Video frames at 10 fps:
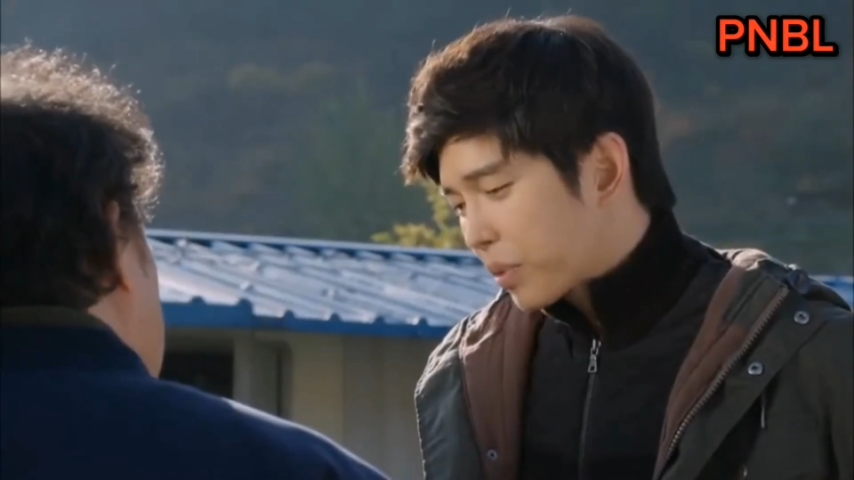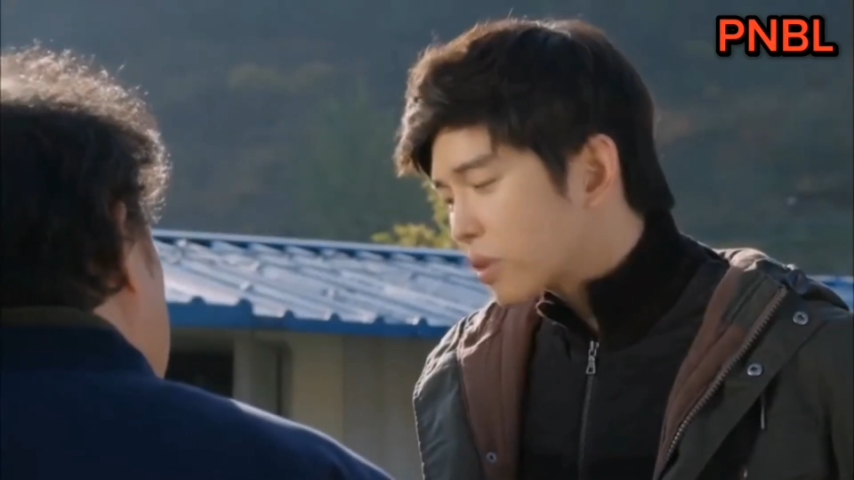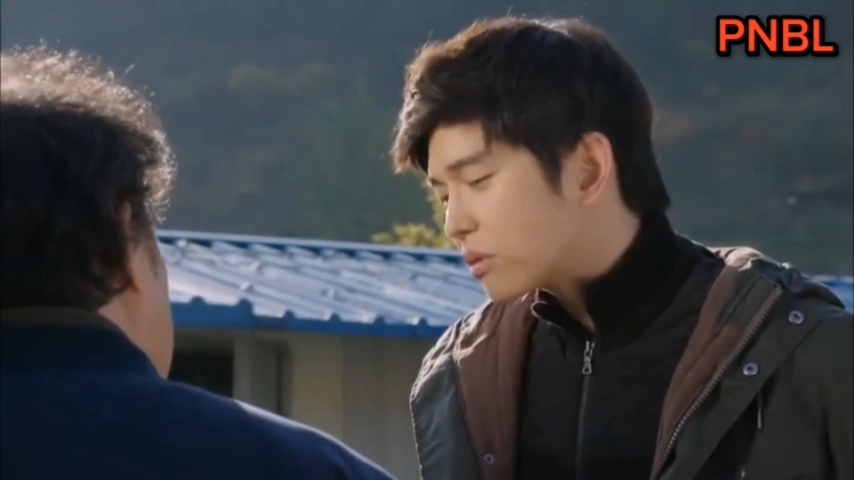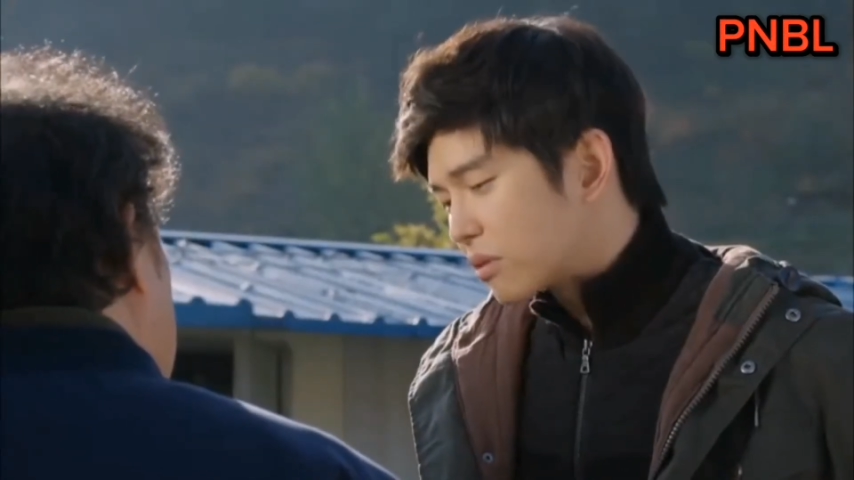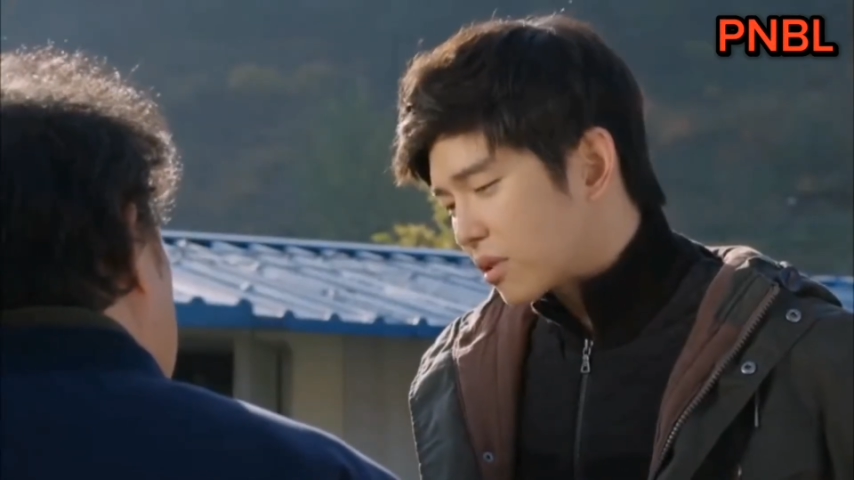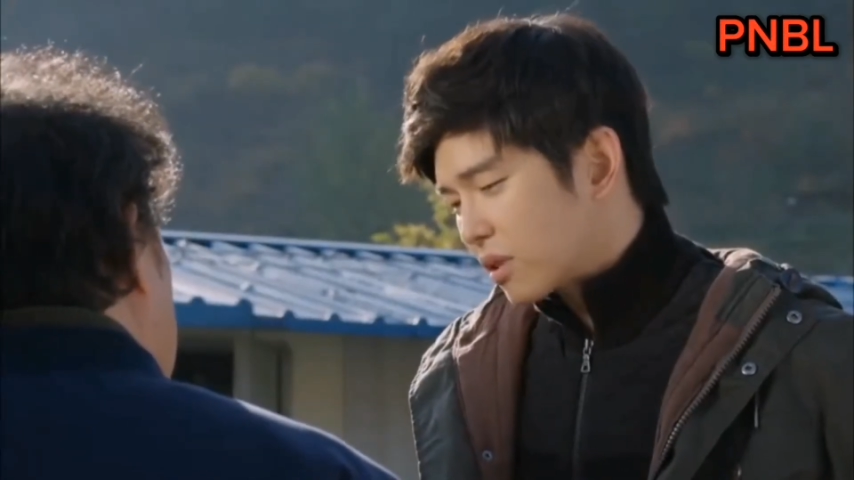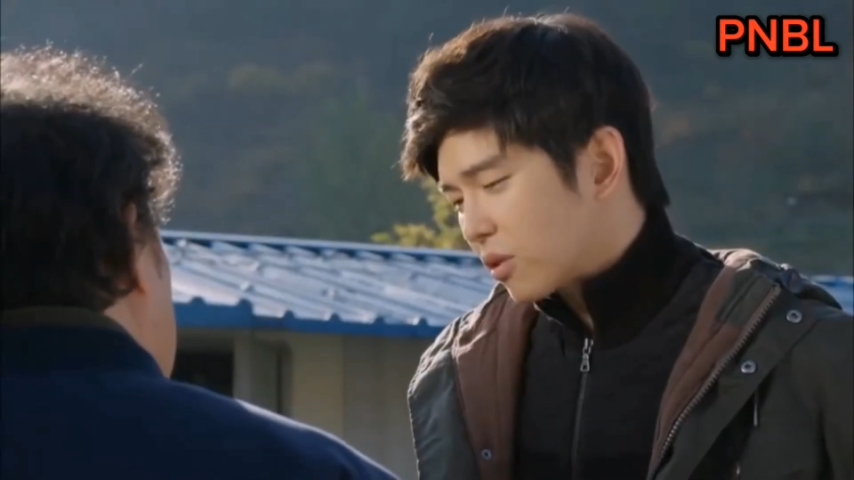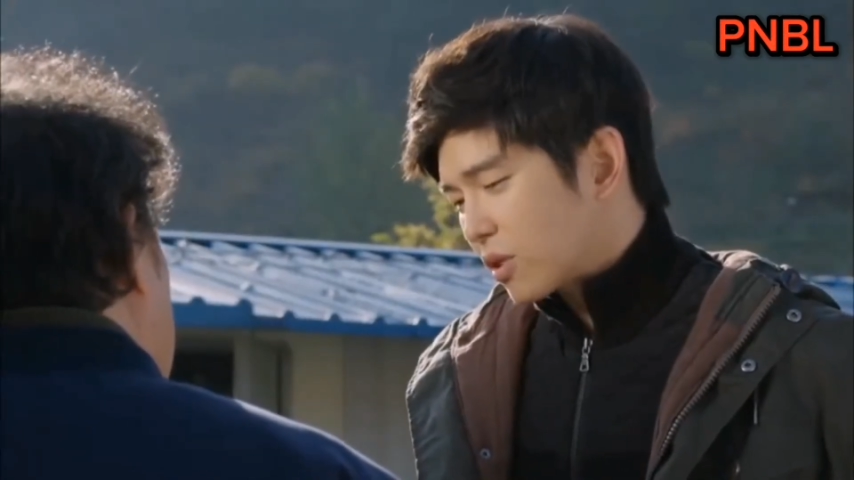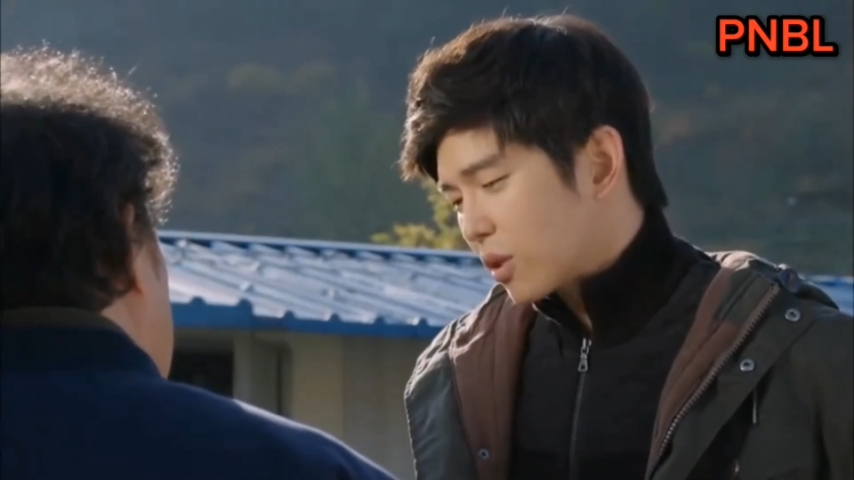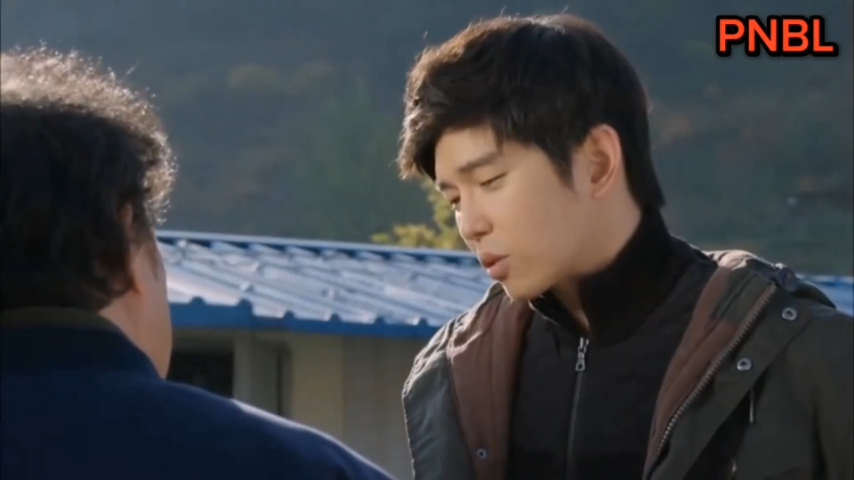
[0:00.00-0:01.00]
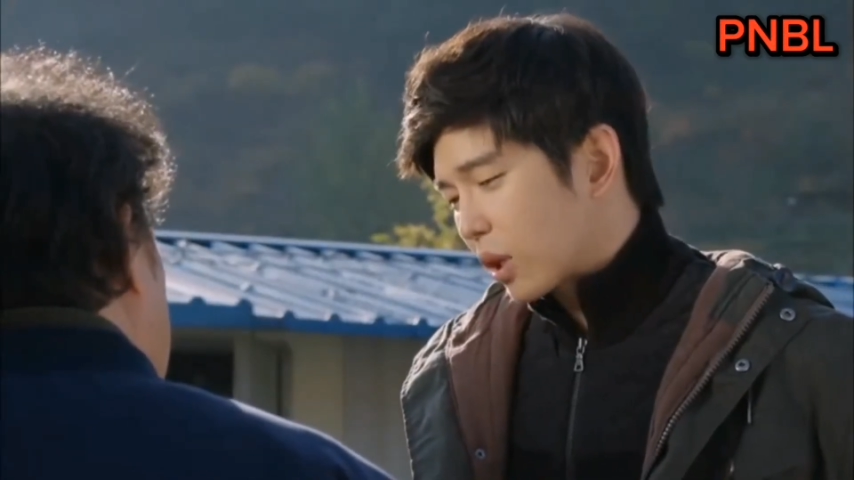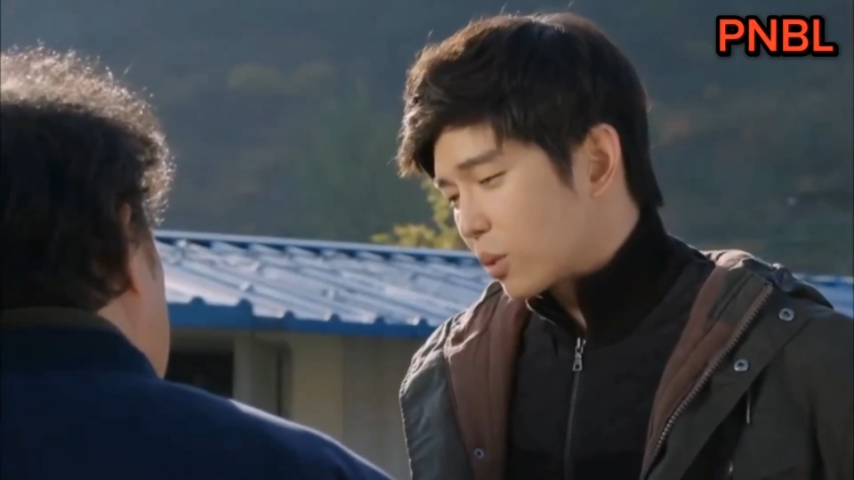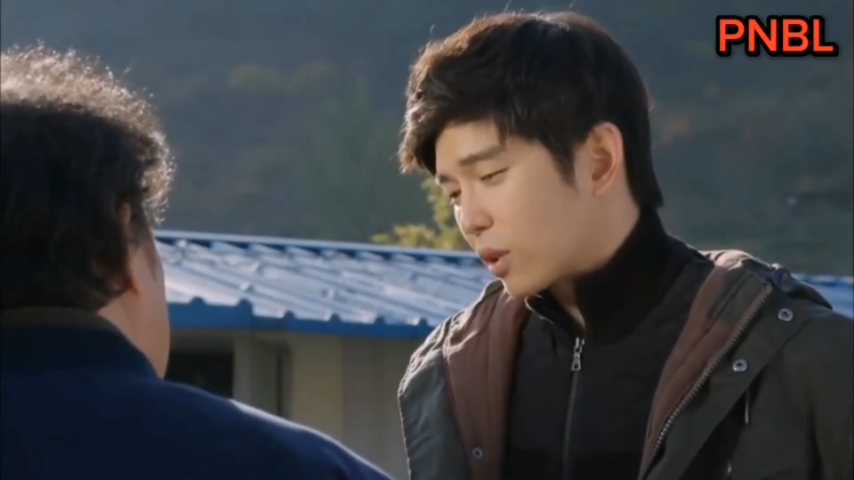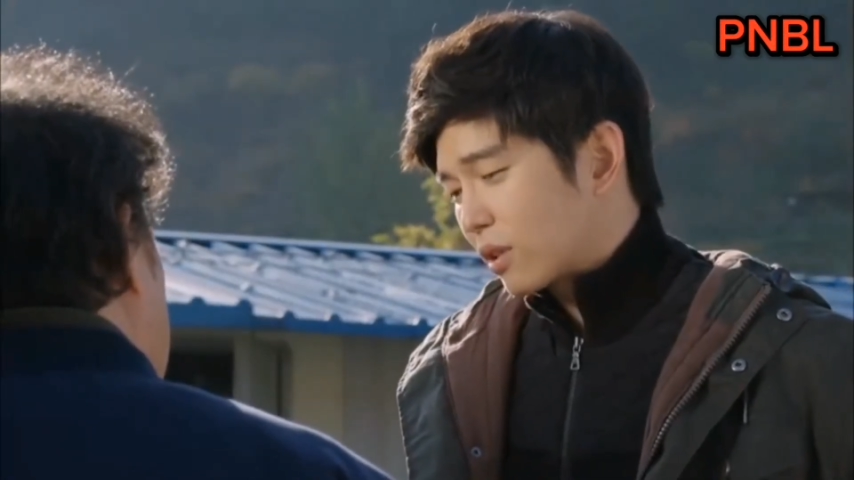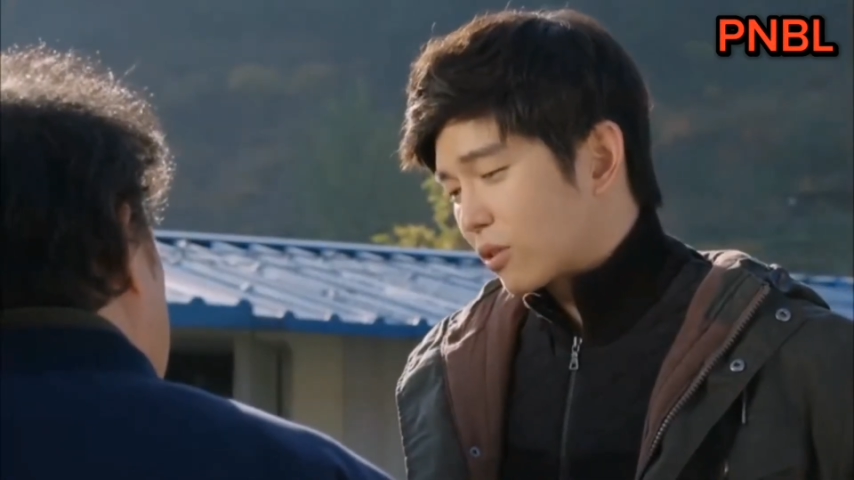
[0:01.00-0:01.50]
Nandyan talaga ang mga
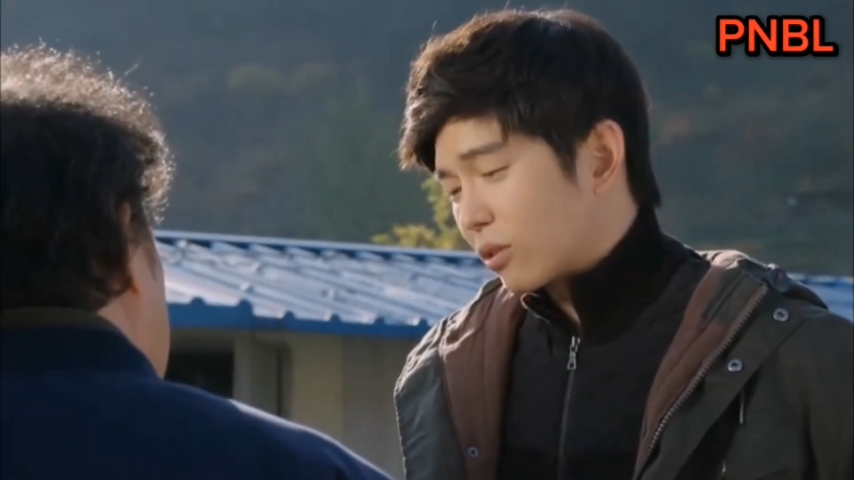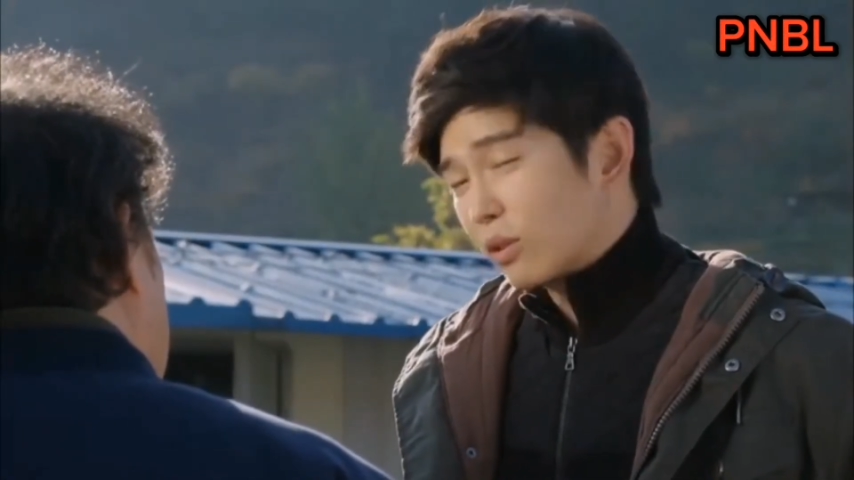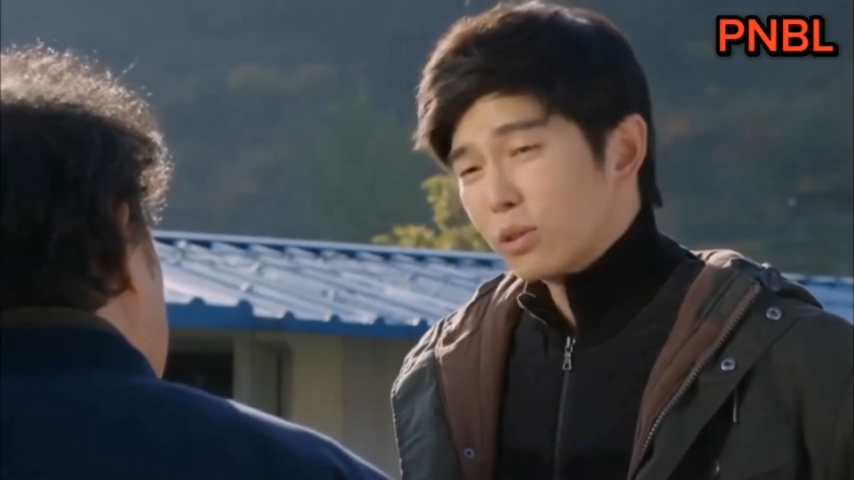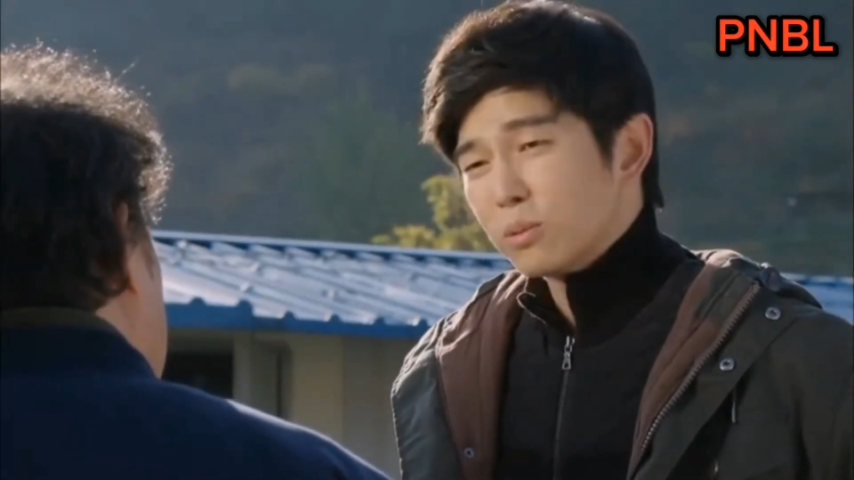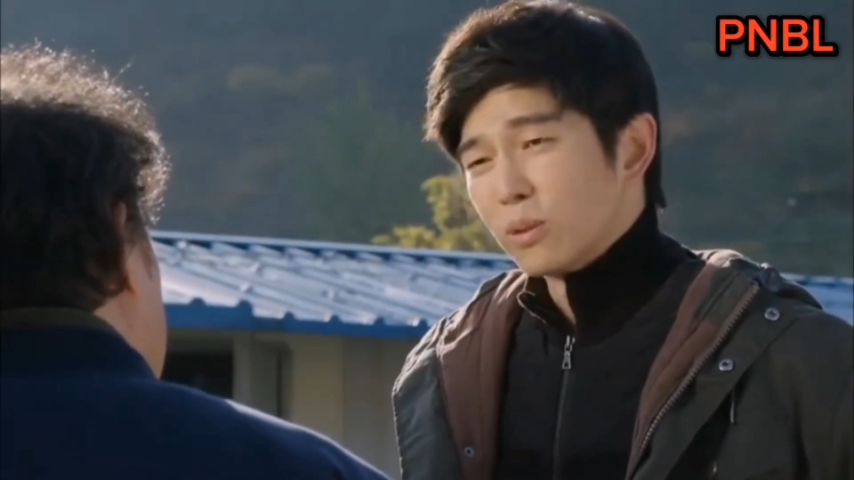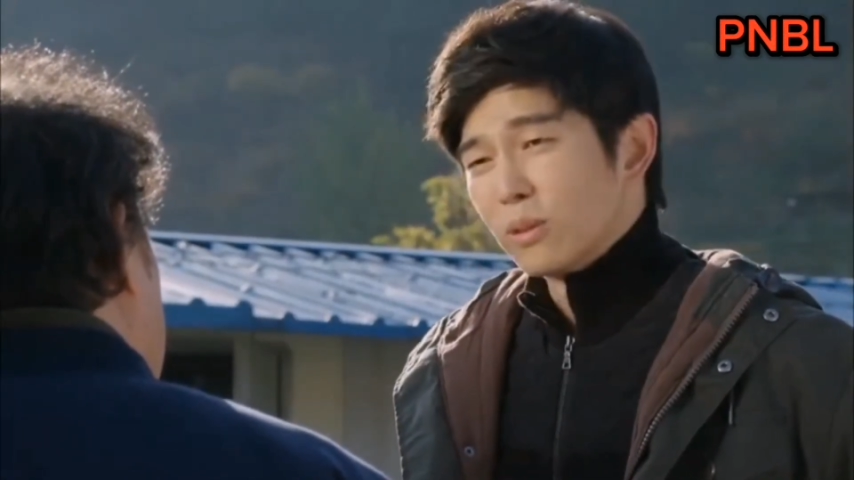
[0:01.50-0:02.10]
bumper para